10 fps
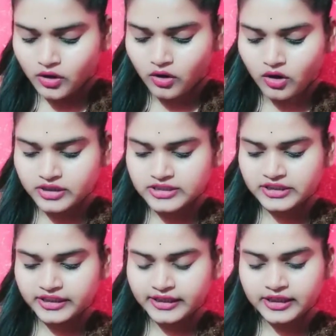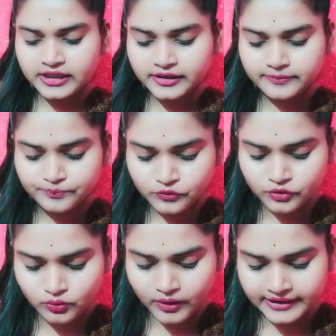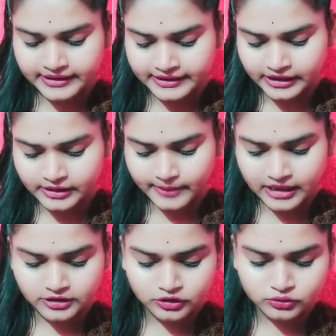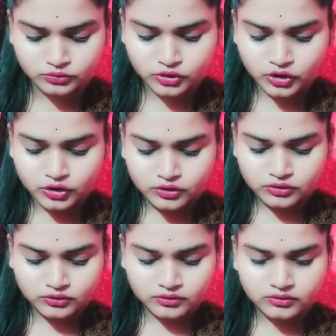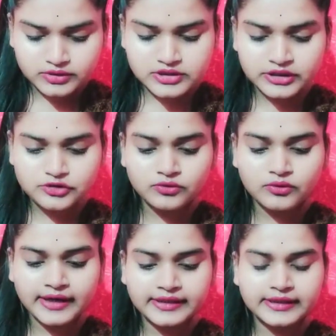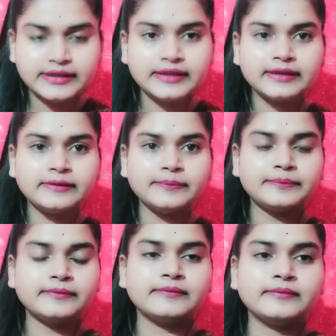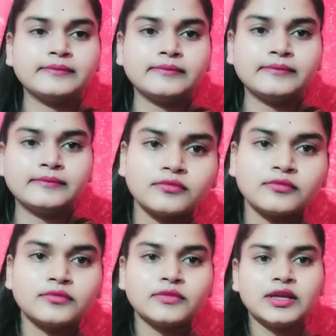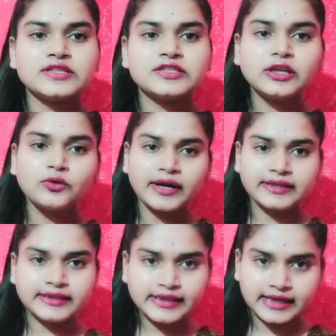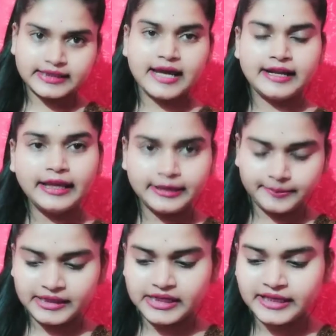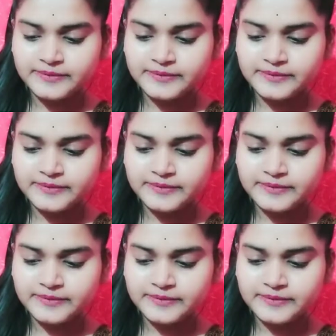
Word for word: और इसकी अगर क्वांटिटी की बात करूं तो इसकी जो क्वांटिटी है इसकी क्वांटिटी 18 एम है